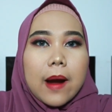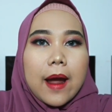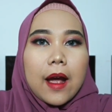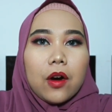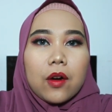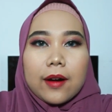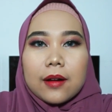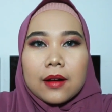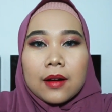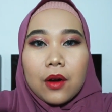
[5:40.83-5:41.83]
kayak
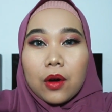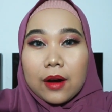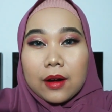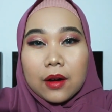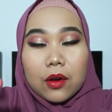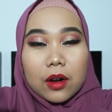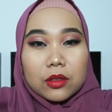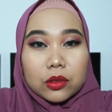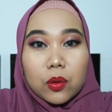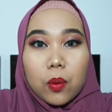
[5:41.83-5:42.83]
oren oren
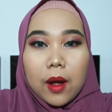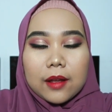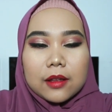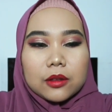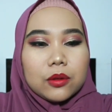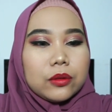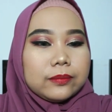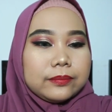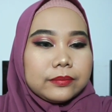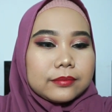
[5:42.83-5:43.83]
oren tua
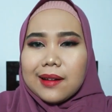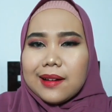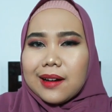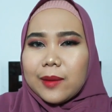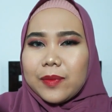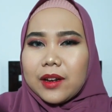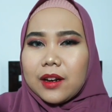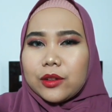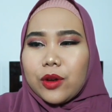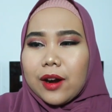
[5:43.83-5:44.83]
gitu dan lip
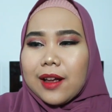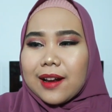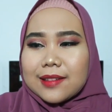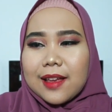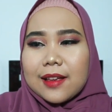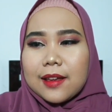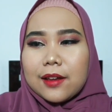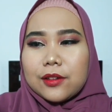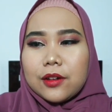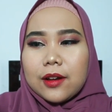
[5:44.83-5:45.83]
tint ini tuh ada
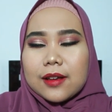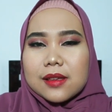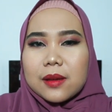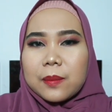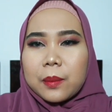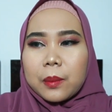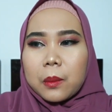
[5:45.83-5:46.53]
rasanya gitu loh guys ini